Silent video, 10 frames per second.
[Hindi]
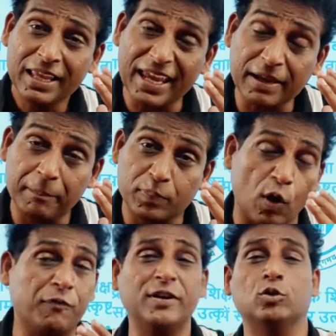एक
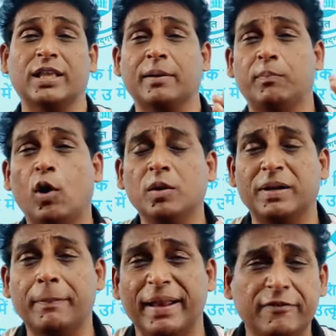प्रॉफिट होता है एक बहुत
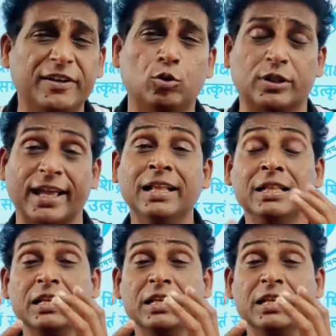बड़ा बेनिफिट होता है